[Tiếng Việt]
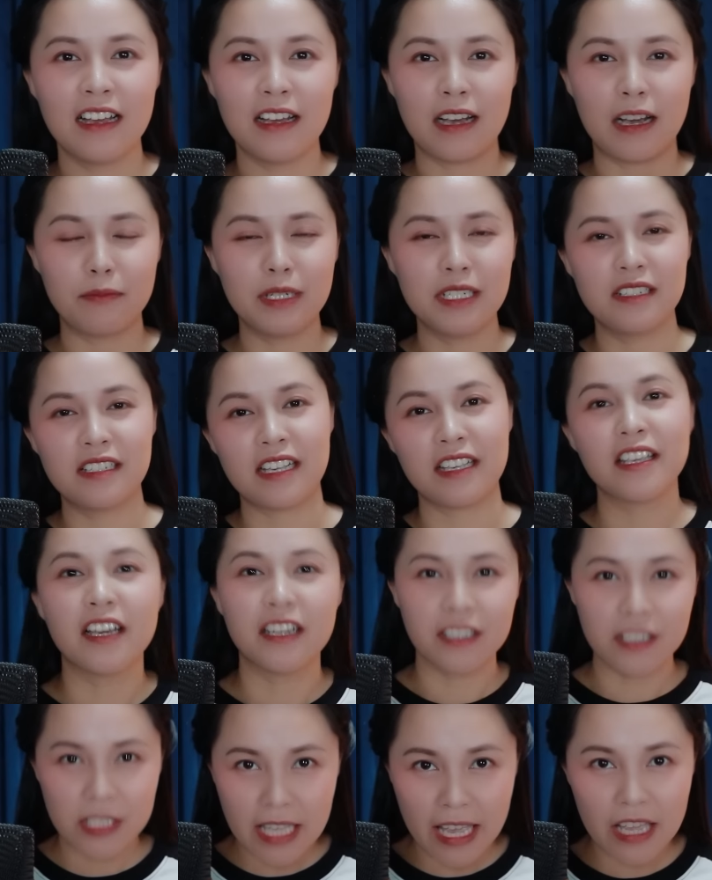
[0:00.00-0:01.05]
à, mình sẽ
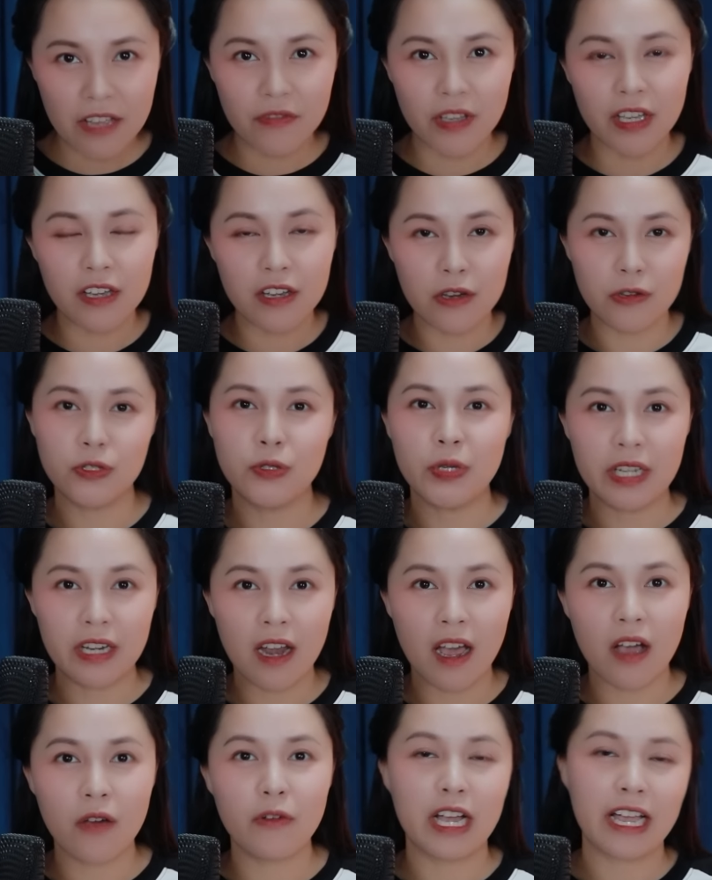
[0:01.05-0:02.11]
nhận xét về cái câu chuyện
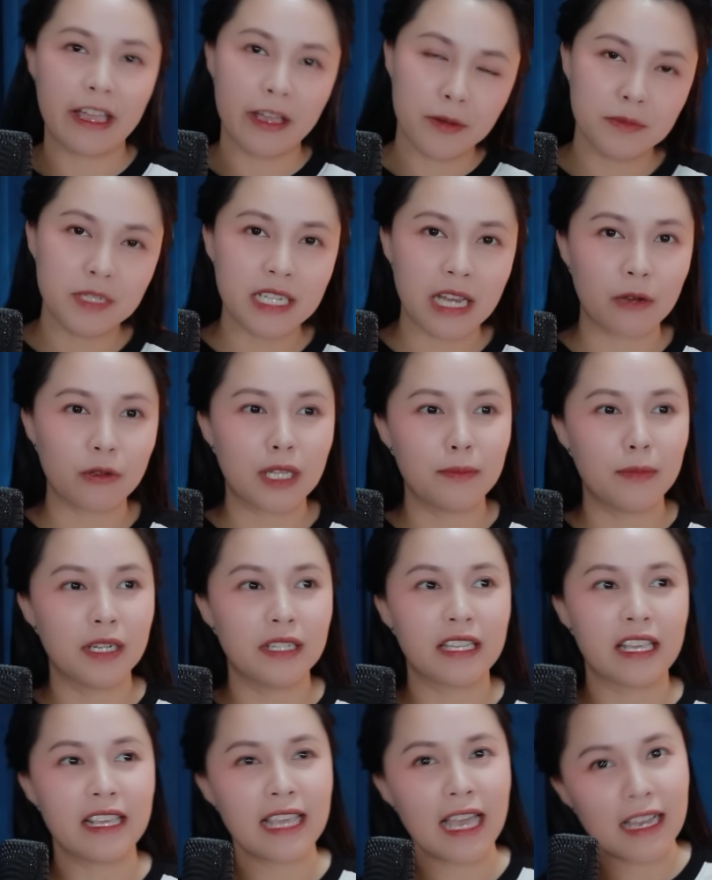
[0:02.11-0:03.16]
đó và ngày hôm sau thì mình
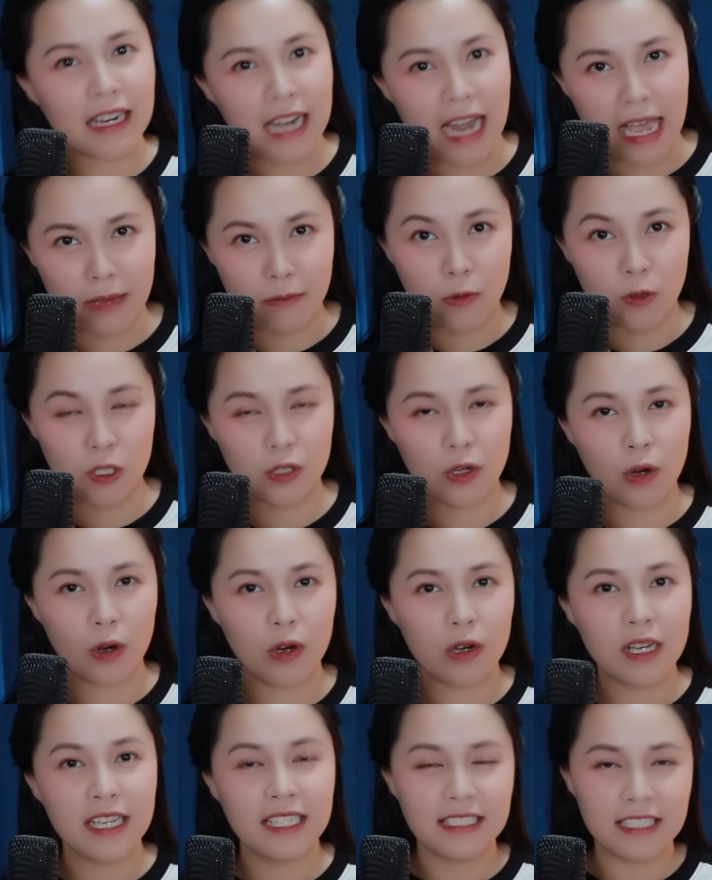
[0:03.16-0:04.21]
chỉ nhắc lại một
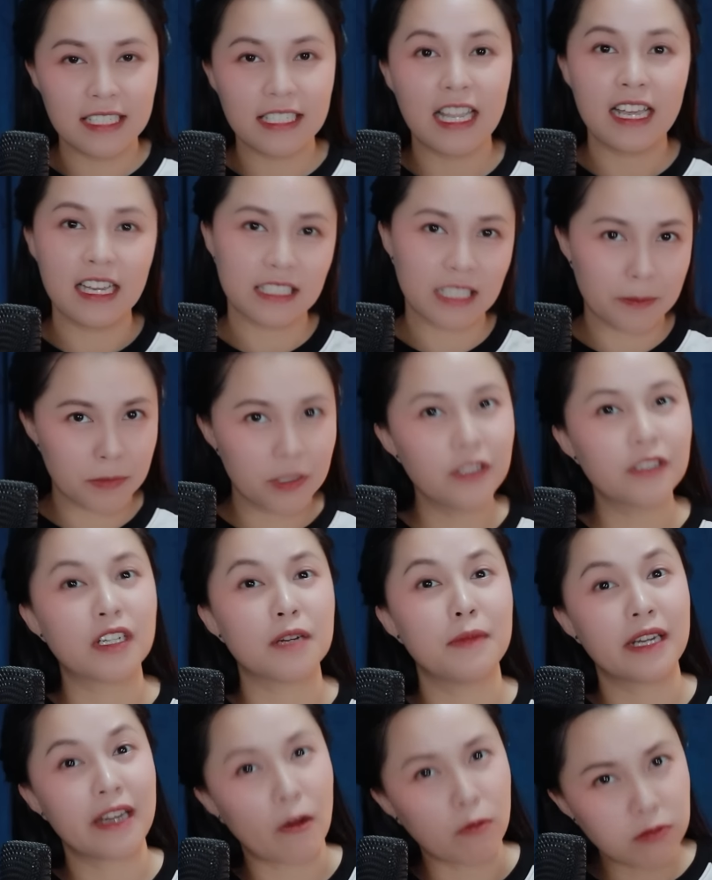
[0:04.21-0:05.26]
số chi tiết ở tập trước
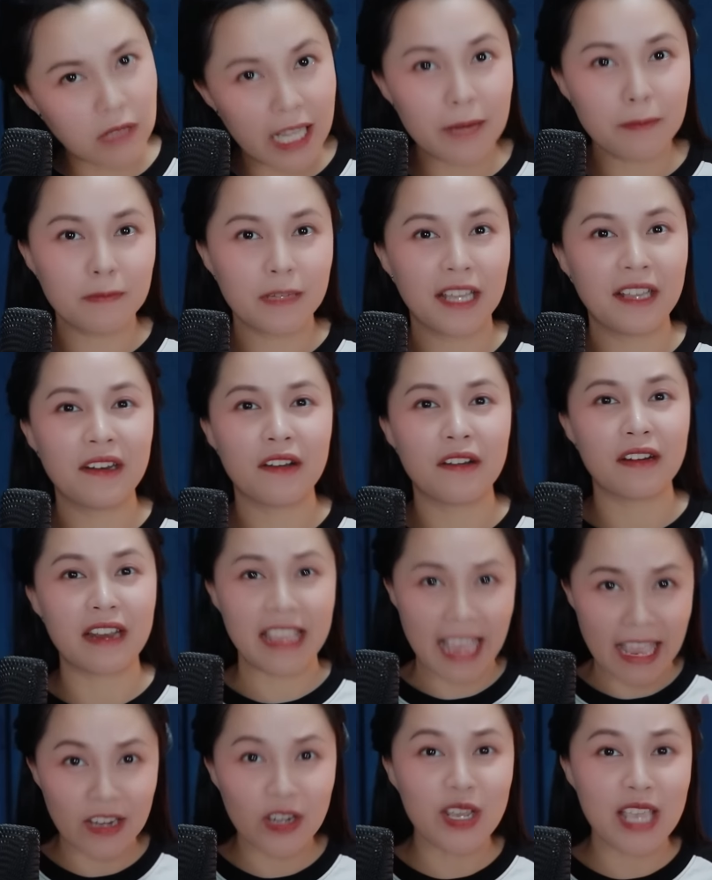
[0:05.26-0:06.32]
rồi mình đọc tiếp thì nó
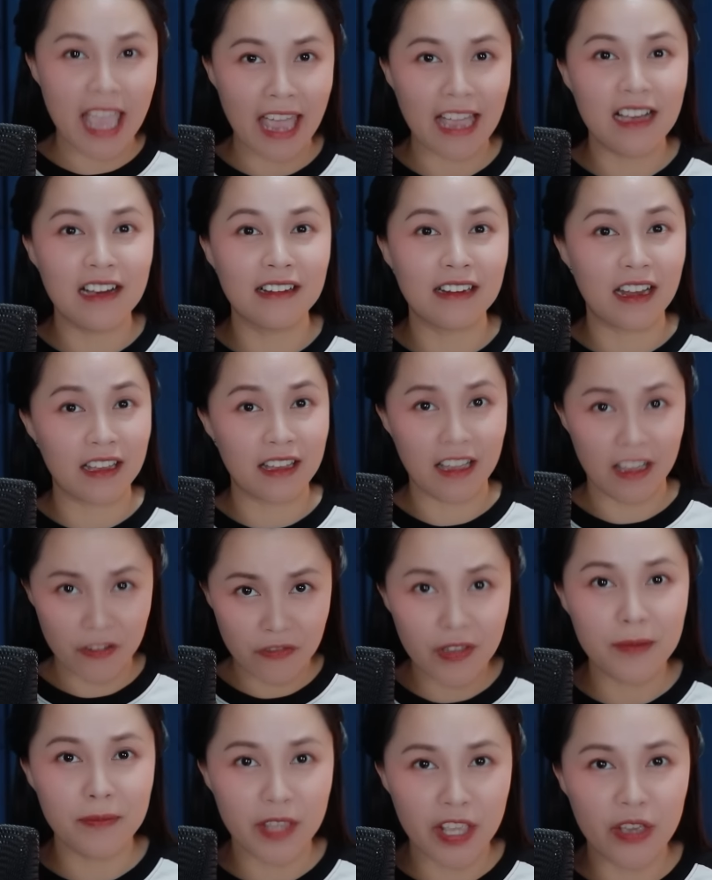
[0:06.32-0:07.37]
nó nhàn hơn là kể
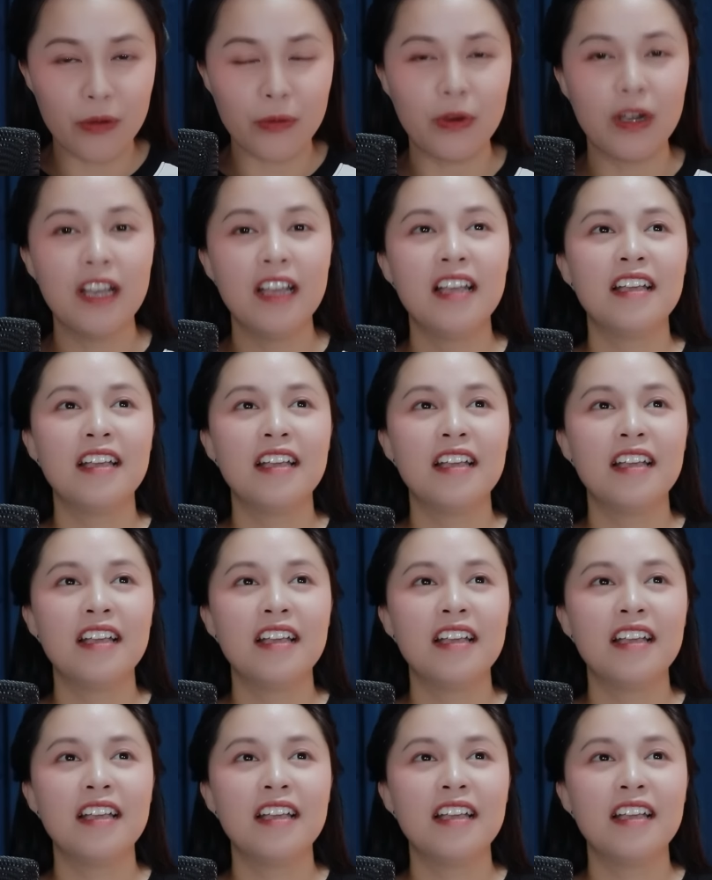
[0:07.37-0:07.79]
phim nhiều